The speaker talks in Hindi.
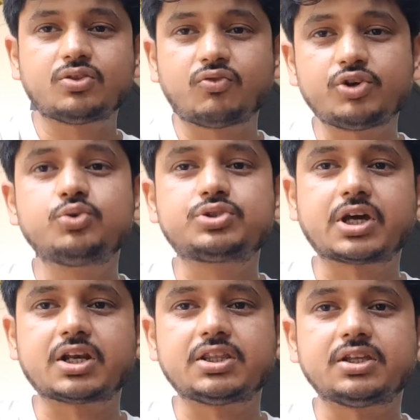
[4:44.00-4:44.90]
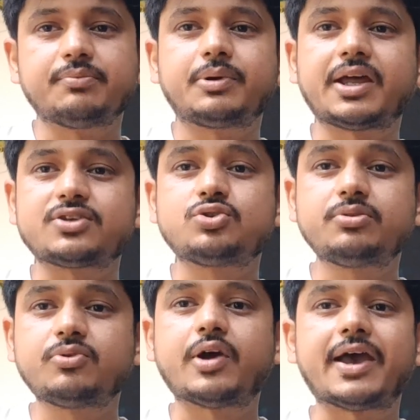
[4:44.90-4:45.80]
तो वो यूज़ करनी थी पर
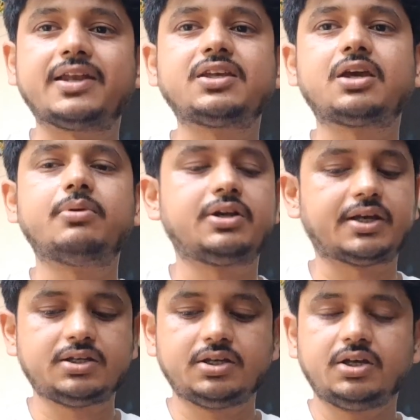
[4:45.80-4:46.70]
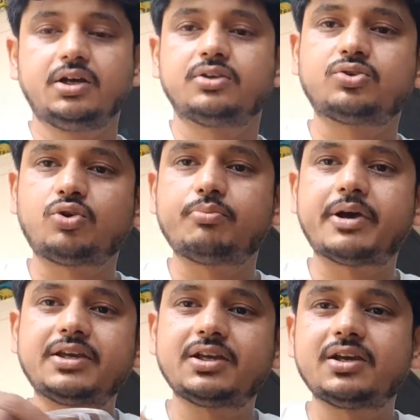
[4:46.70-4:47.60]
एक्चुअली वो है नहीं केबल टाई तो
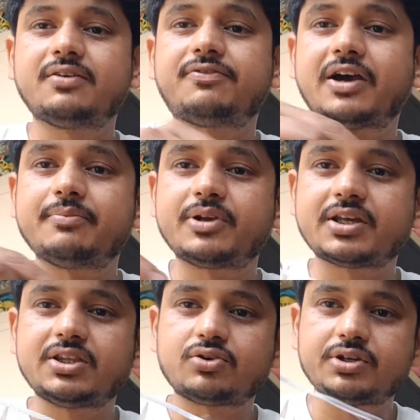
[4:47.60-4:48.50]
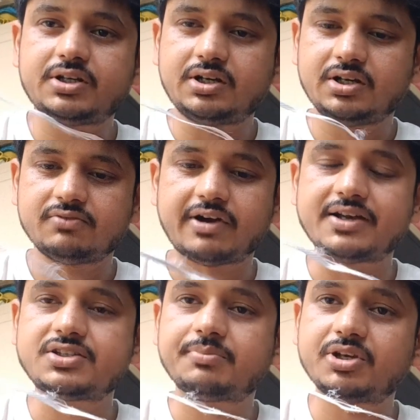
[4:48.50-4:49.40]
मैं ये फाइबर की देखो ये ना ये
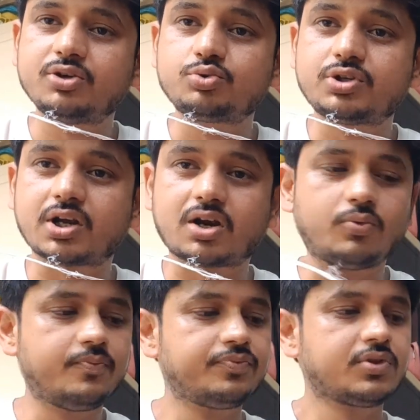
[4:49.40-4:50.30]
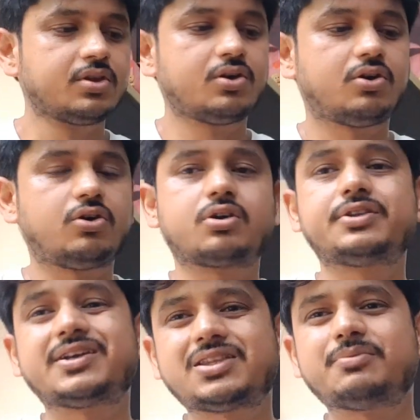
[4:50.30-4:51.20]
वायर से मैं यूज़ कर रहा हूँ
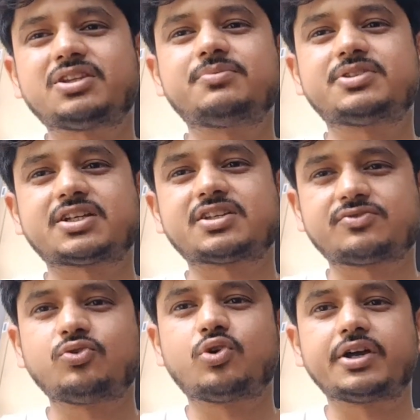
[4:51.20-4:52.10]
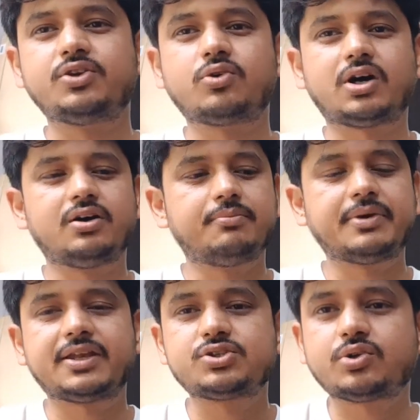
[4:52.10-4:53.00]
और देखते हैं मतलब ये सक्सेसफुल होगा नहीं होगा
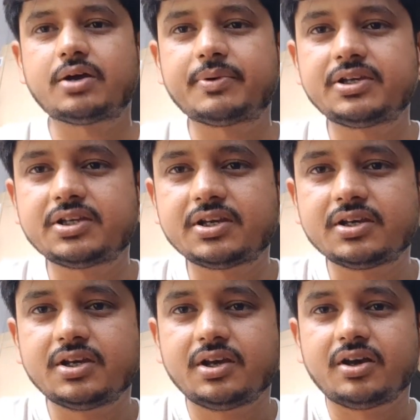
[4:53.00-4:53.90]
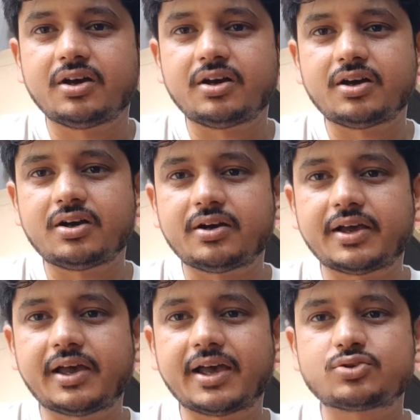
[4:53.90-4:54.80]
मैंने जो है भाई ये
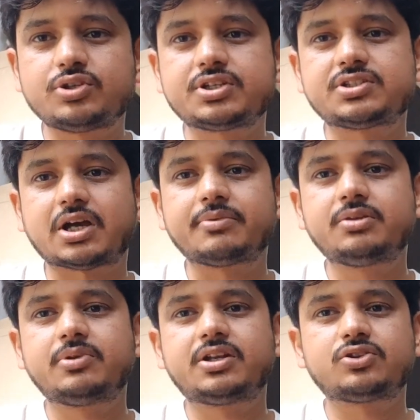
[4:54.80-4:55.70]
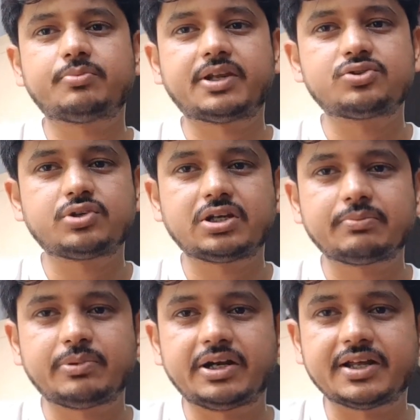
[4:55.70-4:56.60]
एक्चुअली इसकी चाबी नहीं मिल रही है तो मैंने जो
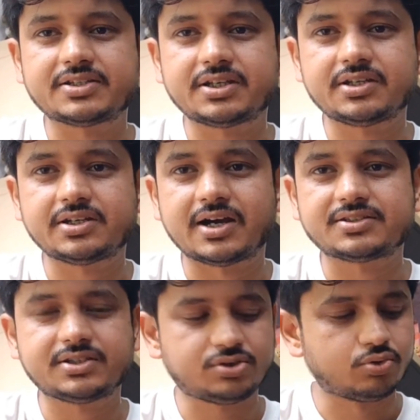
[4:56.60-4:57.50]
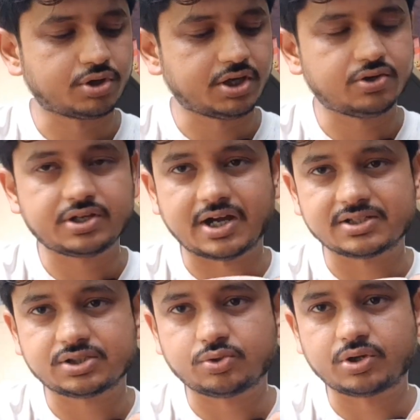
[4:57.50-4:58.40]
है ब्लेड ऐसे यहाँ से तोड़ के और
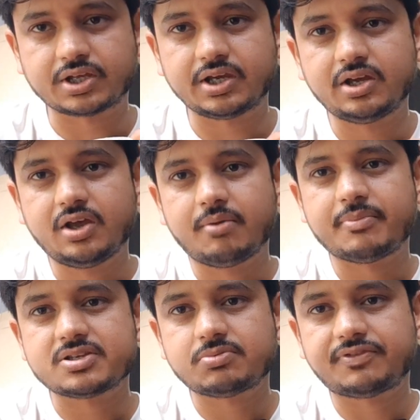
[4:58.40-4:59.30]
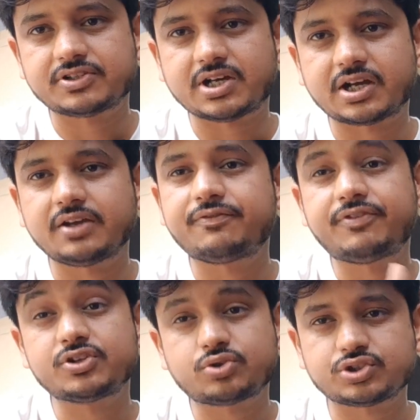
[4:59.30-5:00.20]
यहाँ से तोड़ के मैं इसमें फंसा के
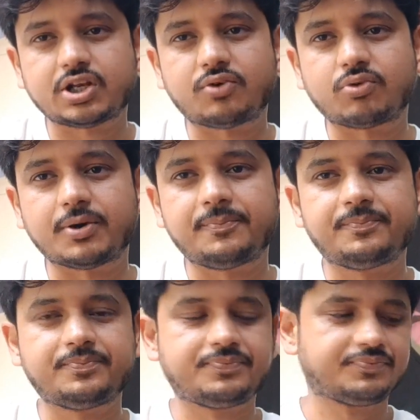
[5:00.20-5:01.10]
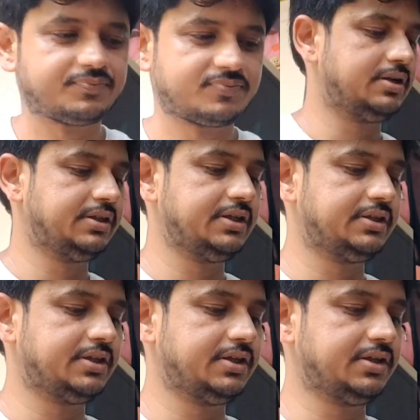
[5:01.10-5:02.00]
फिर इसको चलाऊंगा बांध
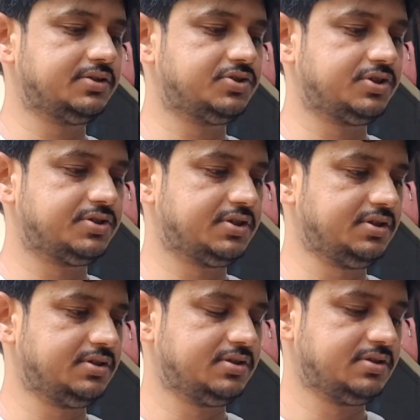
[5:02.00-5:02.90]
देते हैं अच्छे से